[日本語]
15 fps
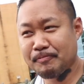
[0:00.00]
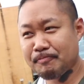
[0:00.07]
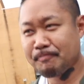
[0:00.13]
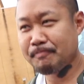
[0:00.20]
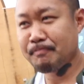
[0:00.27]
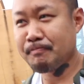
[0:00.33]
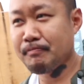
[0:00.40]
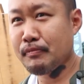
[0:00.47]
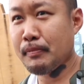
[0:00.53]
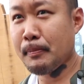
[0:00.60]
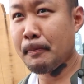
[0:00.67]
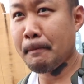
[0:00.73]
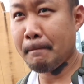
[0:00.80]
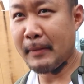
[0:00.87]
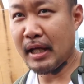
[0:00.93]
今日のテーマなん
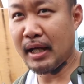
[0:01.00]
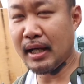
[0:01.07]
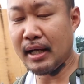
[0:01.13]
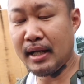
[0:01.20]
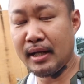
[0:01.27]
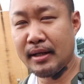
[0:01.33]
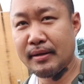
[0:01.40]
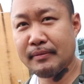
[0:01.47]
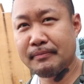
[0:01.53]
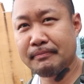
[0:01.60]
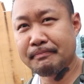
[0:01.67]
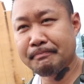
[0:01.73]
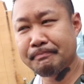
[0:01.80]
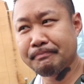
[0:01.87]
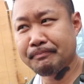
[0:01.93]
ですけど、はい、
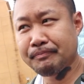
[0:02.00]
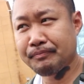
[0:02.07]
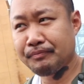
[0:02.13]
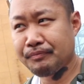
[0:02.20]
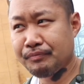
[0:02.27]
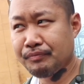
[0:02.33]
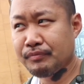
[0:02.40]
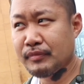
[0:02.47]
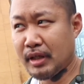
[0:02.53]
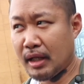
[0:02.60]
マッチョは